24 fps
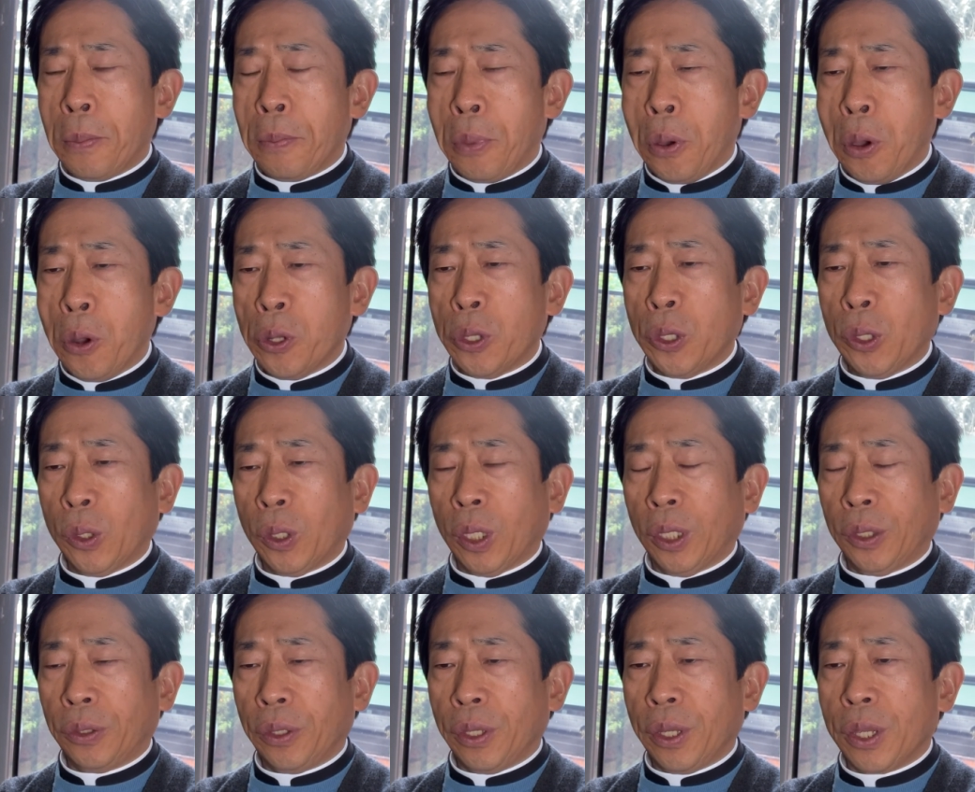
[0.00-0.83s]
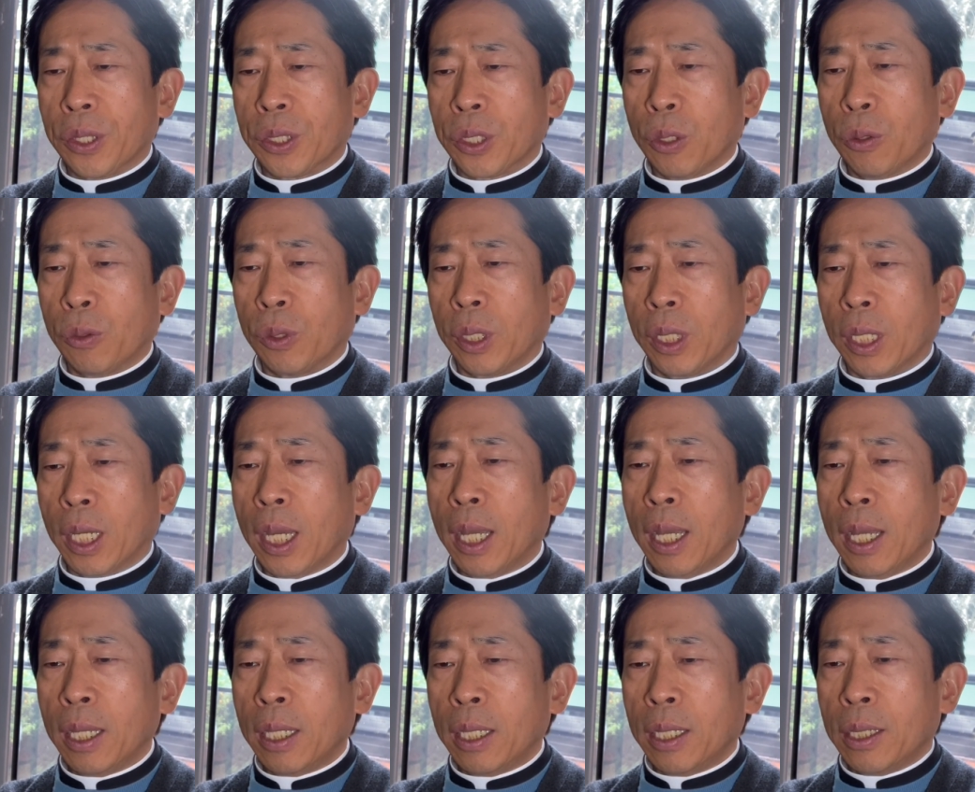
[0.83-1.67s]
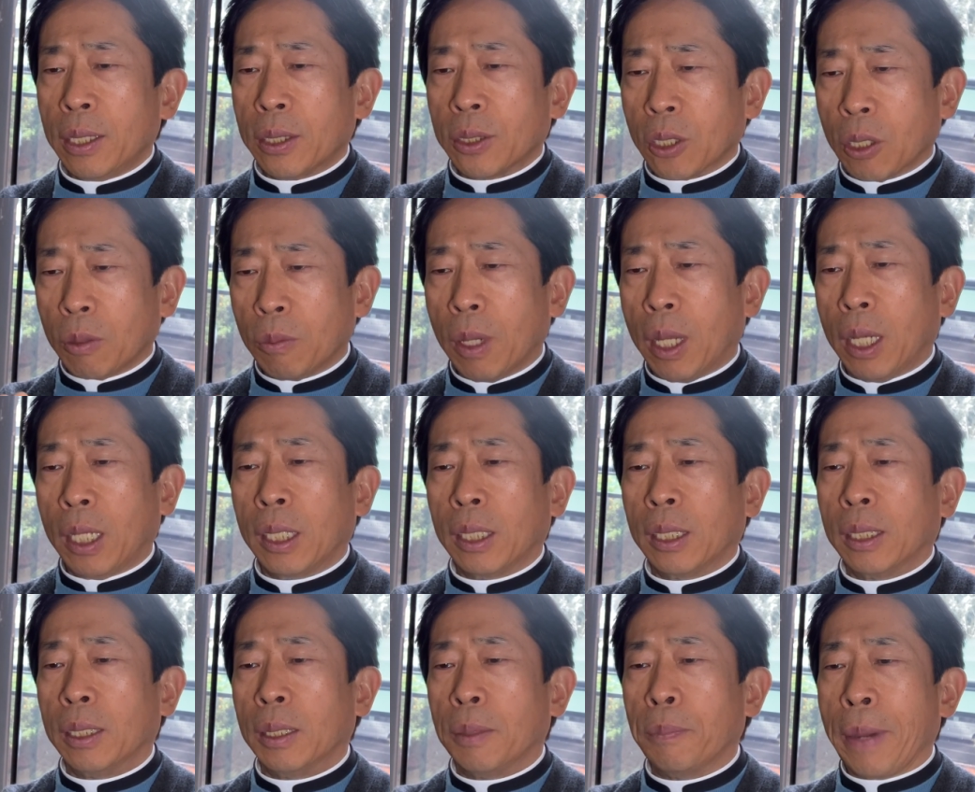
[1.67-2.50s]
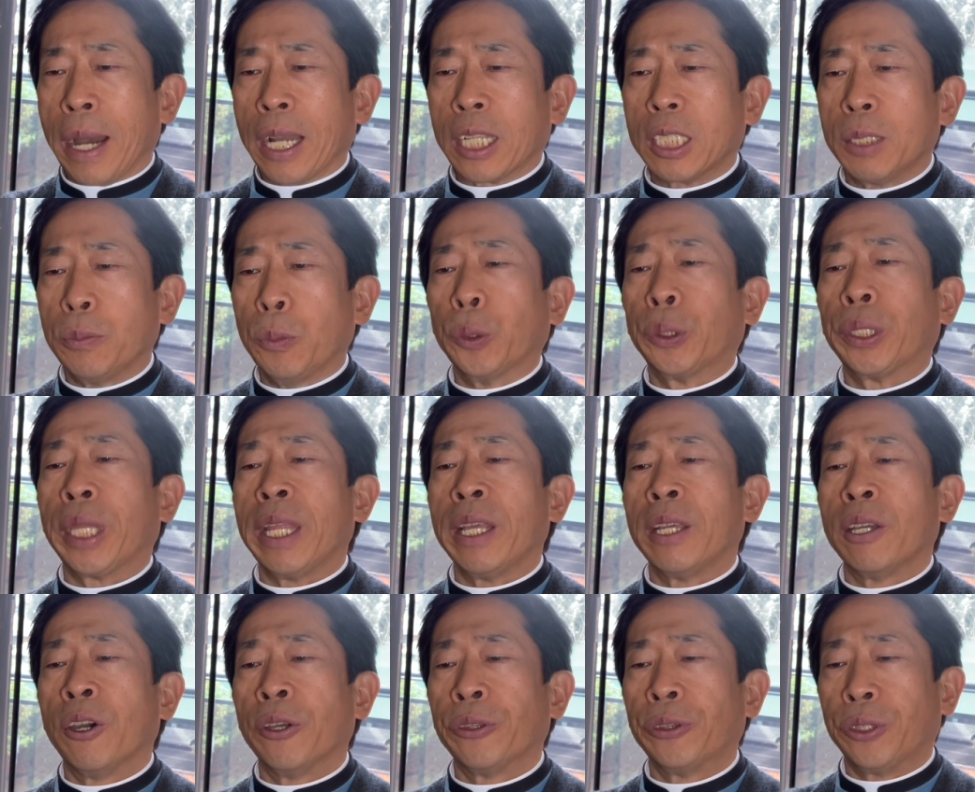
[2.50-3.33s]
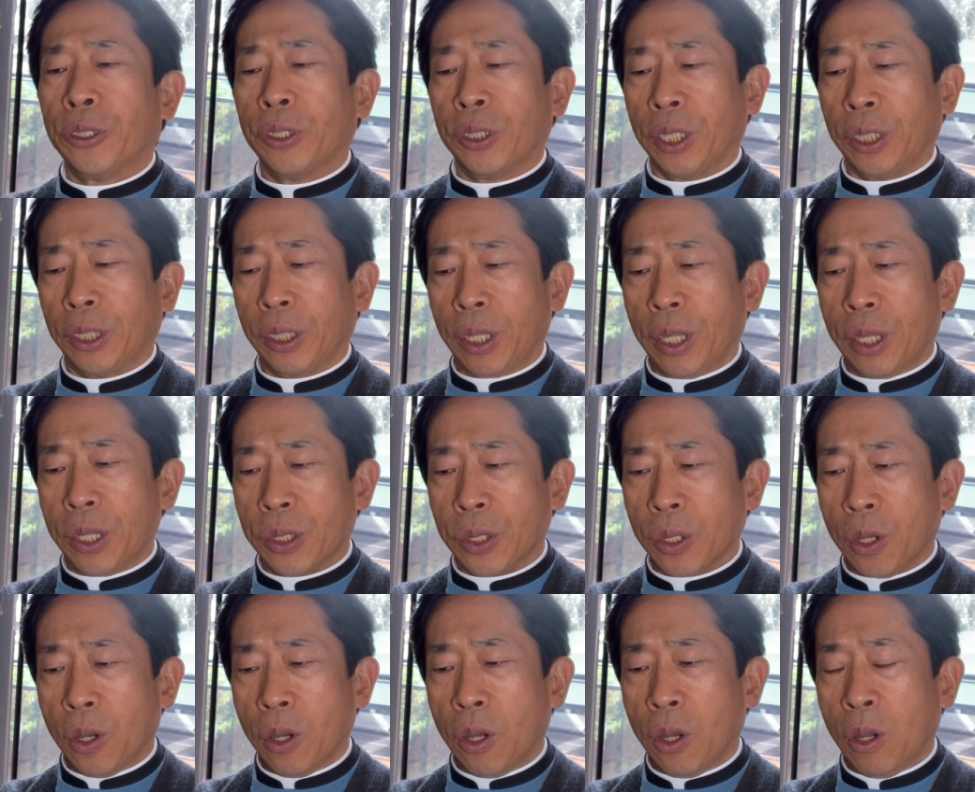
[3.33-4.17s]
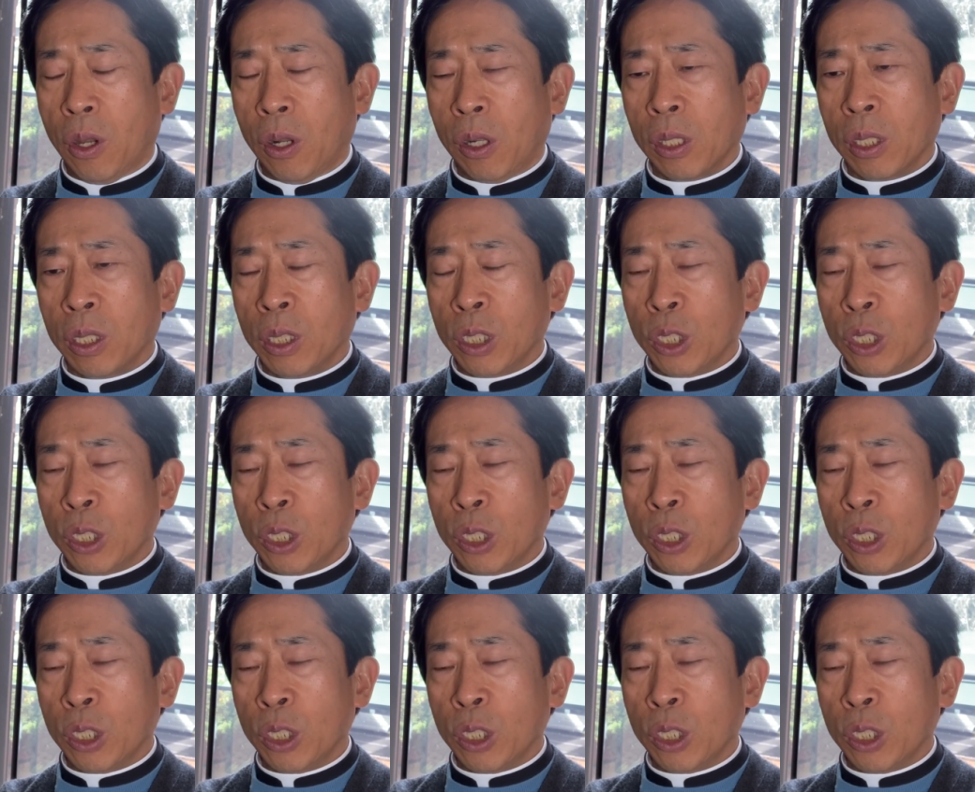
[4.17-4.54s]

폭력에 대해서 우리가 정말 막지 못한 것들에 대해서